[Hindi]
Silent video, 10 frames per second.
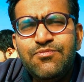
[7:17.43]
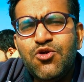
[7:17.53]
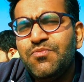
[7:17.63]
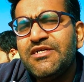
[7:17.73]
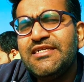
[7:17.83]

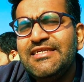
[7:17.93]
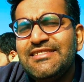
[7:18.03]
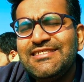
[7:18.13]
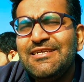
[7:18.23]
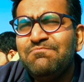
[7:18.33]

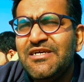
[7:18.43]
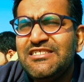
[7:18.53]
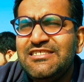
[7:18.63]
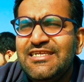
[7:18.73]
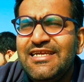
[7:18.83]
प्रॉपर्टीज़ से
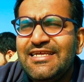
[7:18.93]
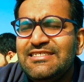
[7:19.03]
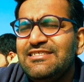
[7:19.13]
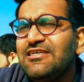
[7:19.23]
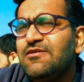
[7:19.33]
बचिए
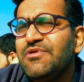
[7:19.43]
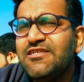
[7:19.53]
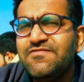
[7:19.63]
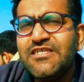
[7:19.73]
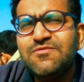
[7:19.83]
ऐसी जगह पे
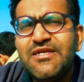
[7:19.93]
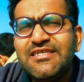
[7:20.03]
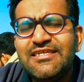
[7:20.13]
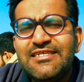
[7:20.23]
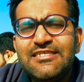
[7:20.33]

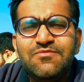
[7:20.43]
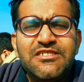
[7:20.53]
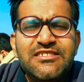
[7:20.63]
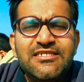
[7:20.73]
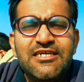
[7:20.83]
इन्वेस्टमेंट करने से
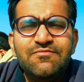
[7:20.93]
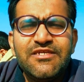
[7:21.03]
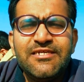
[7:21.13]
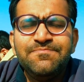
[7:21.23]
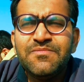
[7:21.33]
बचिए जहाँ
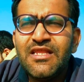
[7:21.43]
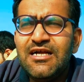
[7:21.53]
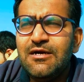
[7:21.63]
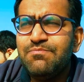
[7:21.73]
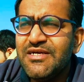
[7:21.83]
पे
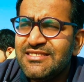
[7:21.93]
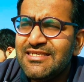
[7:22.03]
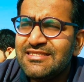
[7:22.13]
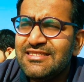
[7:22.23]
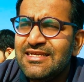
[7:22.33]
आप फंस
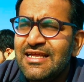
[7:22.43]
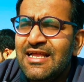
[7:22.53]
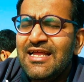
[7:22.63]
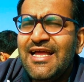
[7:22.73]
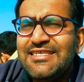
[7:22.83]
सकते
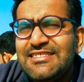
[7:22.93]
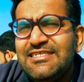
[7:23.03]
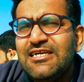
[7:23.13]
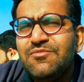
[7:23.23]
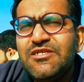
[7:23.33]
हैं ऐसी
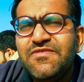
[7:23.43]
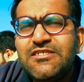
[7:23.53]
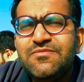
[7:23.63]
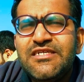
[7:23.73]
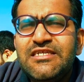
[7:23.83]
जगह पे
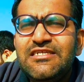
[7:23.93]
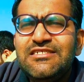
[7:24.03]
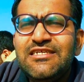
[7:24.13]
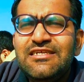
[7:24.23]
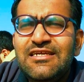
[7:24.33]
इन्वेस्टमेंट
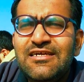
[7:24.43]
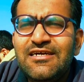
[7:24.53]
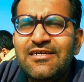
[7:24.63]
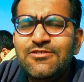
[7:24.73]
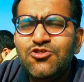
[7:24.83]
कीजिए
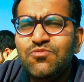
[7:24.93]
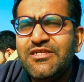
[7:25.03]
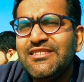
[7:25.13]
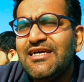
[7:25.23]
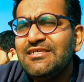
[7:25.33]
जो
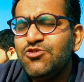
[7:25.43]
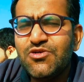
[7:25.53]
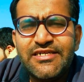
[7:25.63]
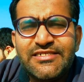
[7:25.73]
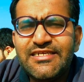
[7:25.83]
बंदा जो
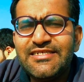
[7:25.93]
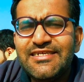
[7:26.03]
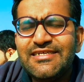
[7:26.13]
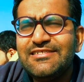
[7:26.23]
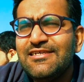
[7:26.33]

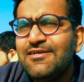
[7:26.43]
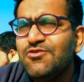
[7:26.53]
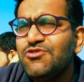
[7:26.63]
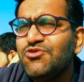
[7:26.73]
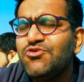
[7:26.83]
कंसल्टेंट अच्छा
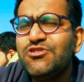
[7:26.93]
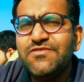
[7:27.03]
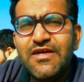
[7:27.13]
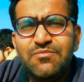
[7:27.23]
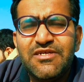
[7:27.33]
हो जो
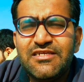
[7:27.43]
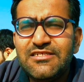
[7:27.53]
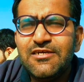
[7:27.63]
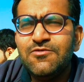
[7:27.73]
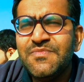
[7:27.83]
डेवलपर
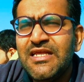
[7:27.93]
अच्छा हो